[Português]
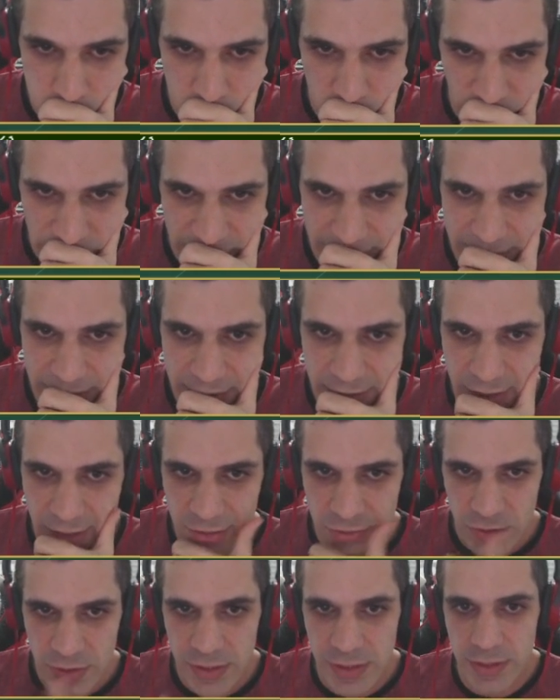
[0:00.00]
Fiquei até
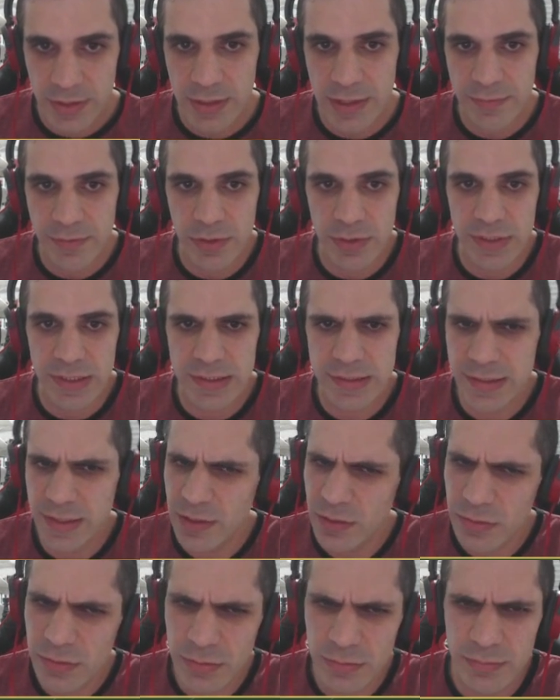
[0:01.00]
tenso aqui. Cavalo D5.
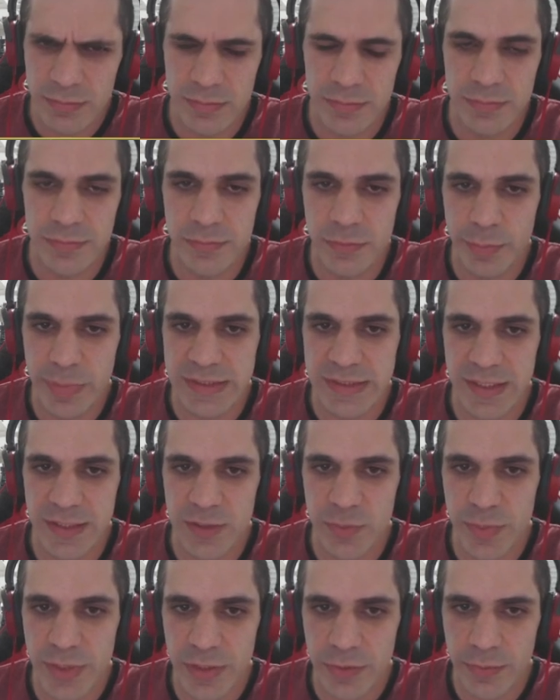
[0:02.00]
Vou passar
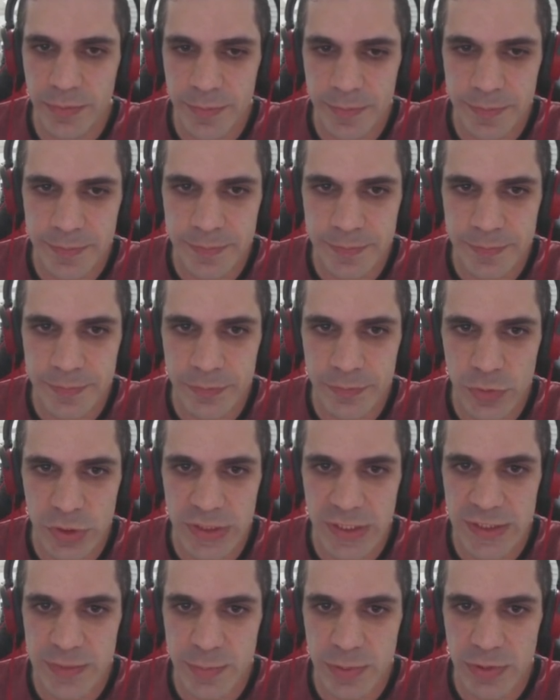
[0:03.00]
espião.
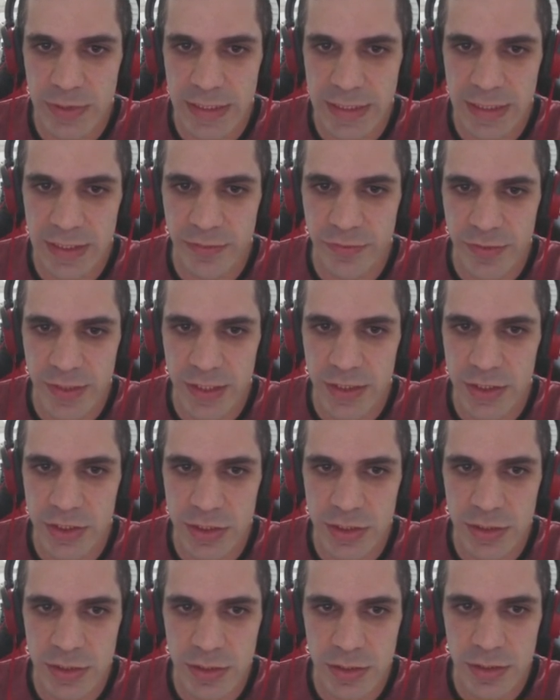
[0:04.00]
Botar espião ali na
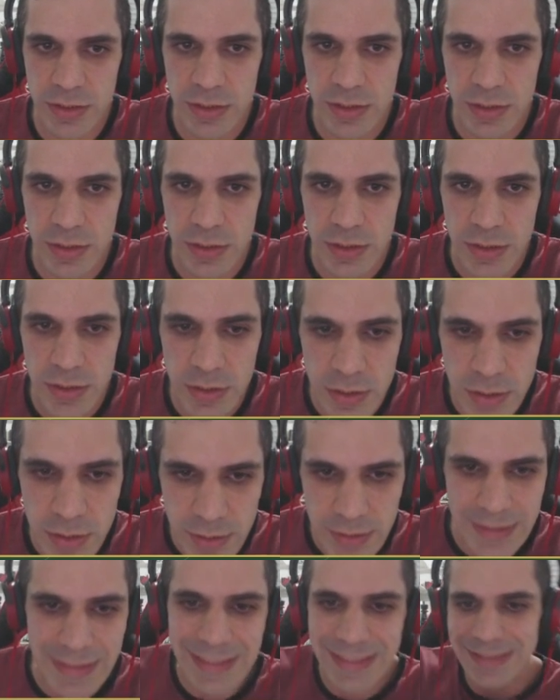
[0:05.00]
frente.
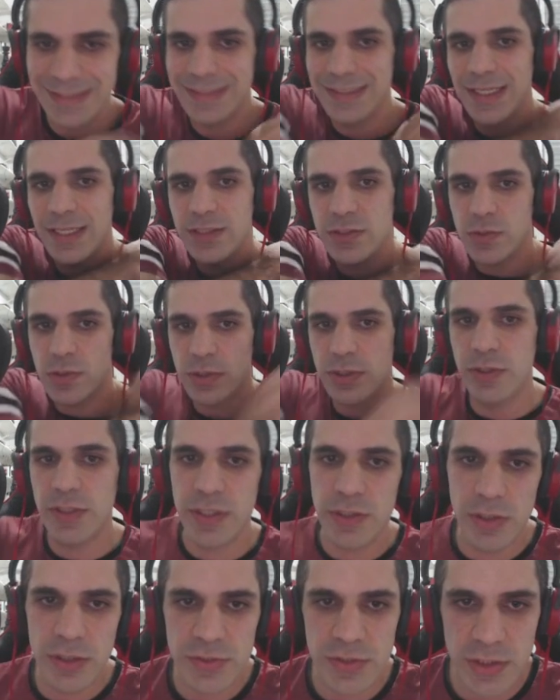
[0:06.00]
D6? Qual que é o
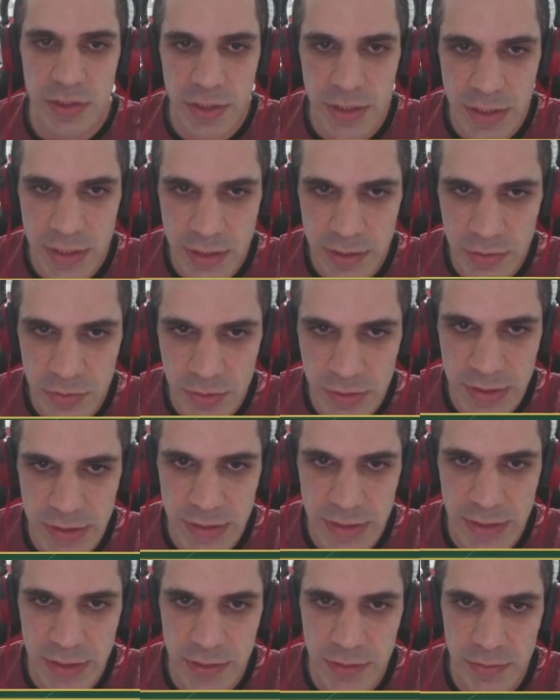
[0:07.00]
negócio agora aqui que eu não tô
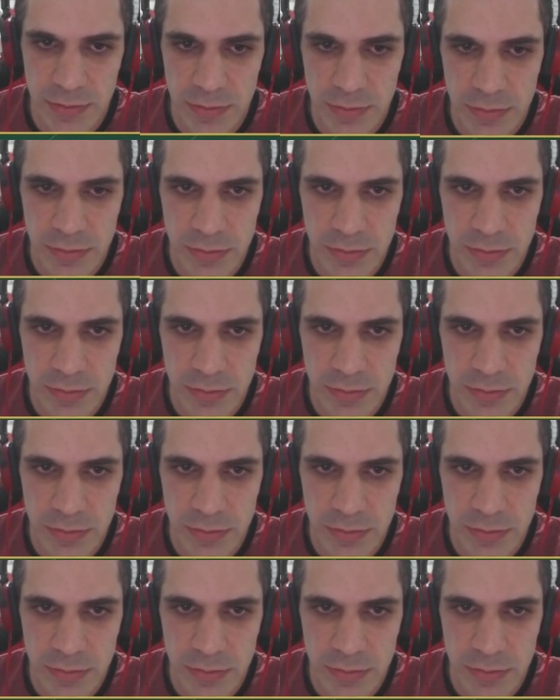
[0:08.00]
entendendo?